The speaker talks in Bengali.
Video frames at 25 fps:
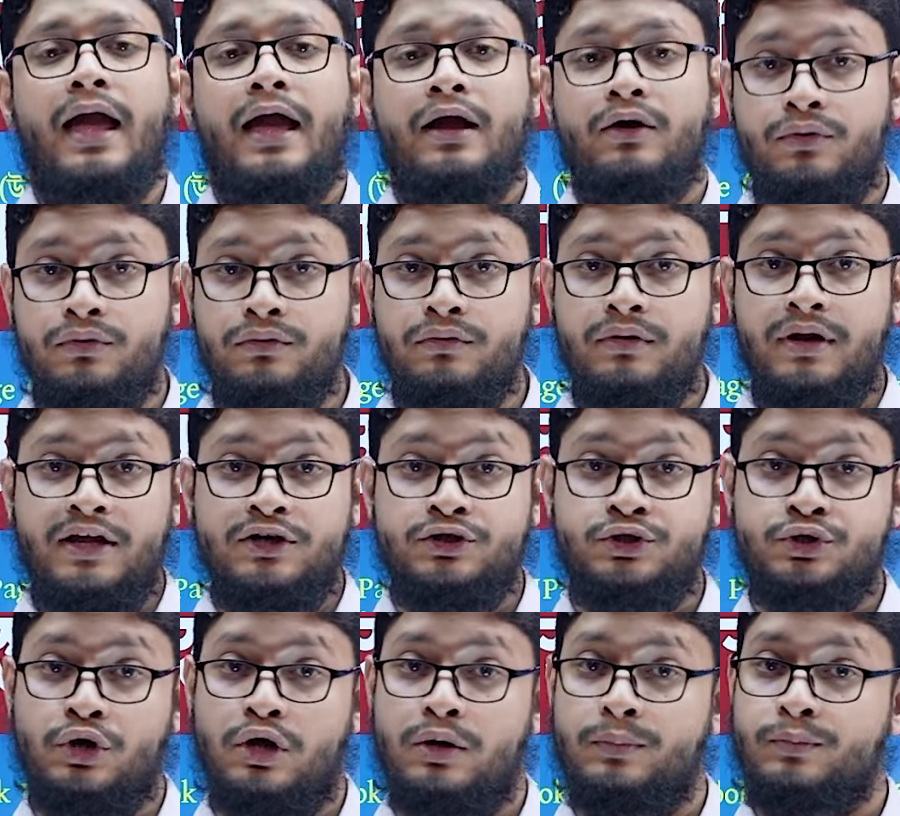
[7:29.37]
এখন
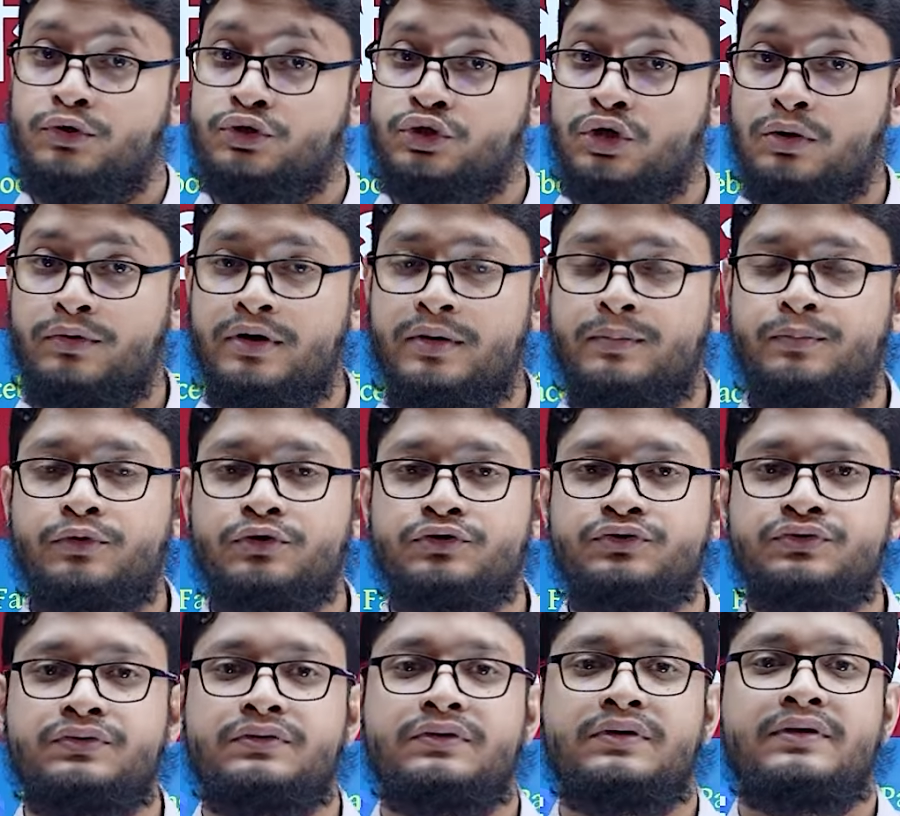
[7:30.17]
এই স্বল্প সময়ের
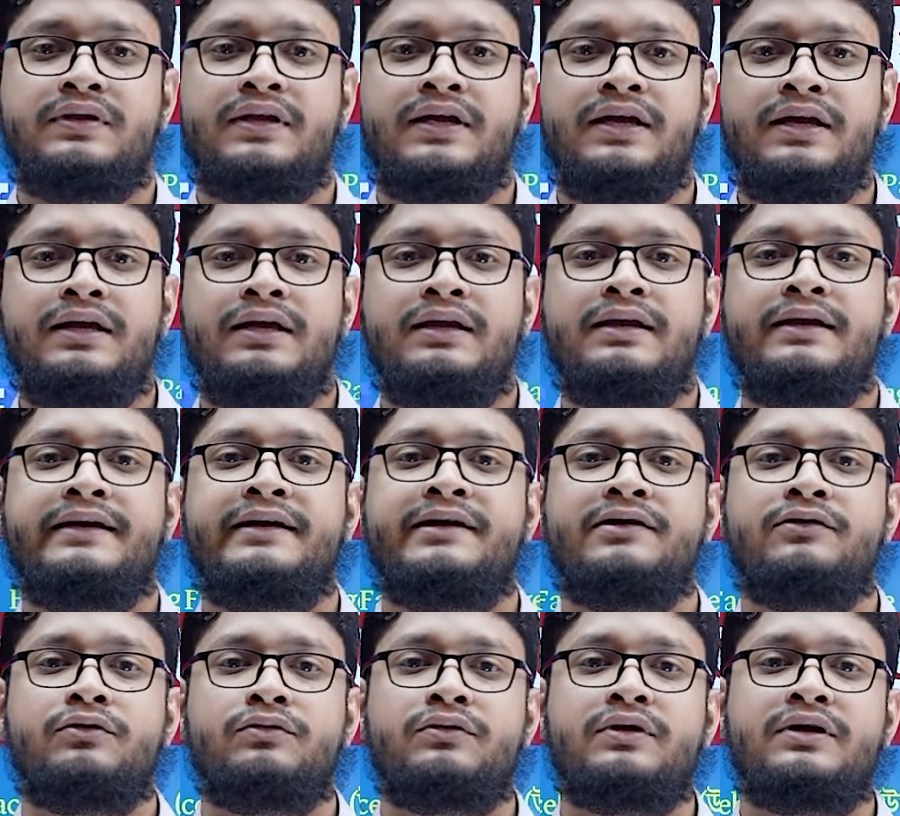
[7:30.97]
প্রস্তুতিতে
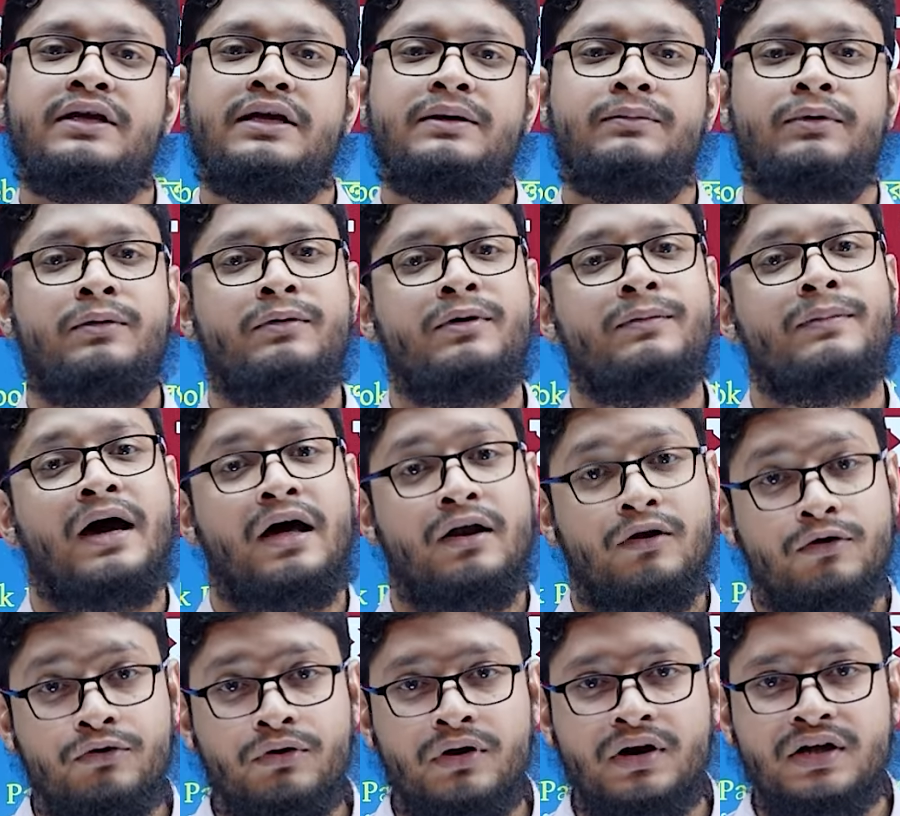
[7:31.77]
লিখিততে কিভাবে
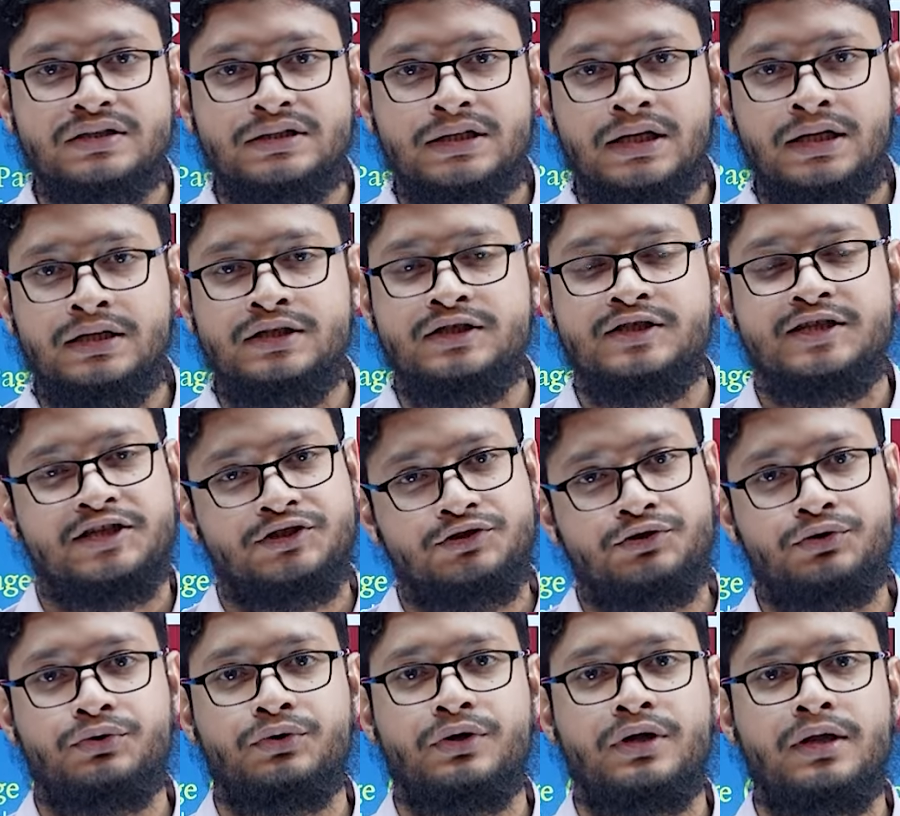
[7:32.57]
ভালো করা যায়
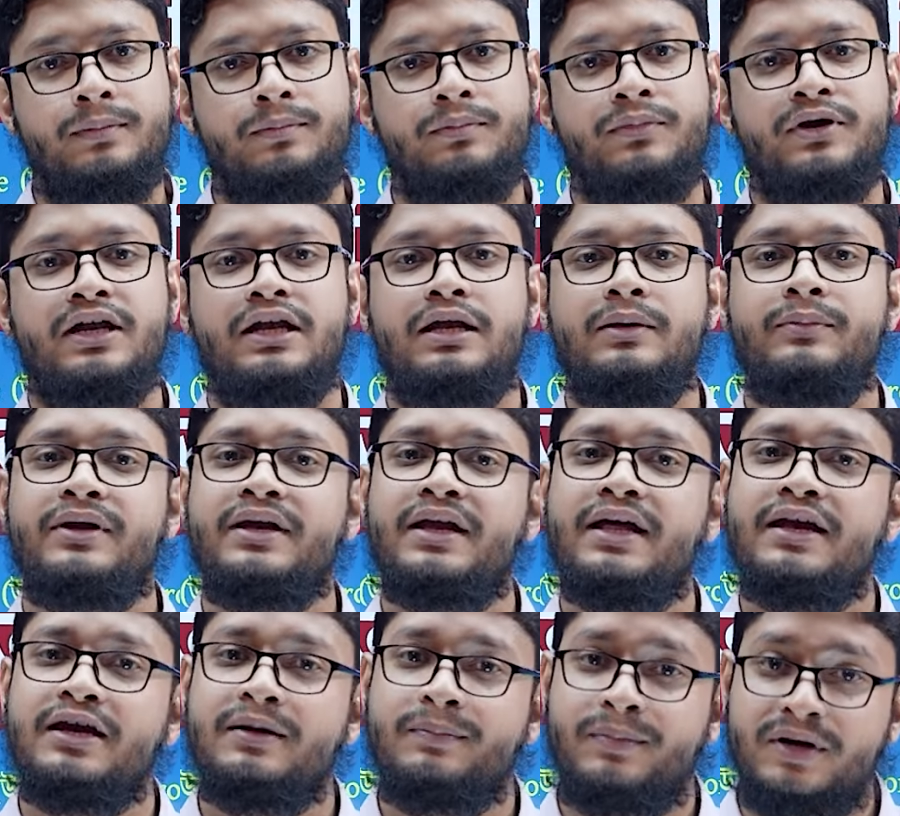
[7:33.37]
সেজন্যই
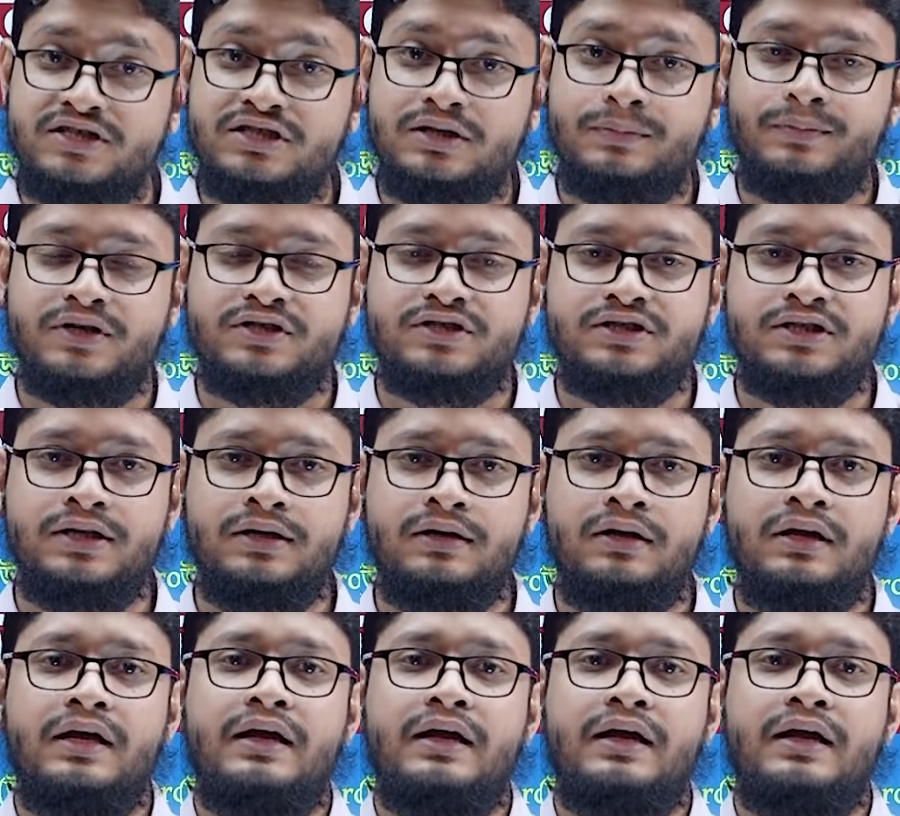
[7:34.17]
প্রিলিমিনারির পাশাপাশি